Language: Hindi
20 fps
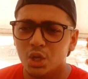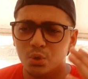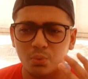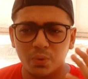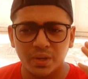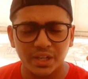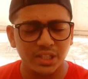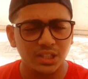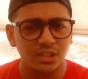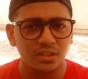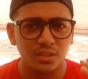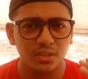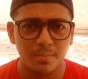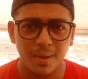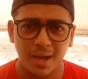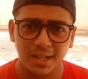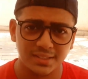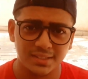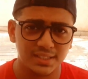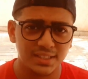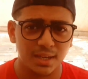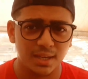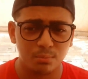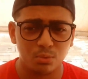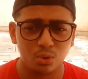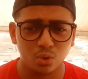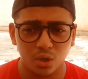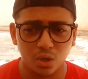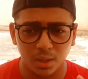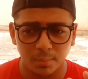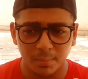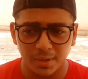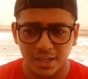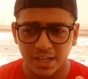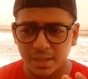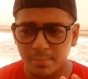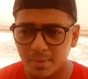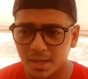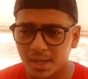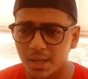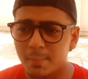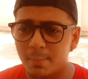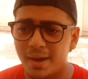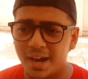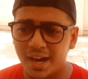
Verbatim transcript: ट्वेंटी थर्ड मार्च से हम लोगों के बिल्डिंग में ना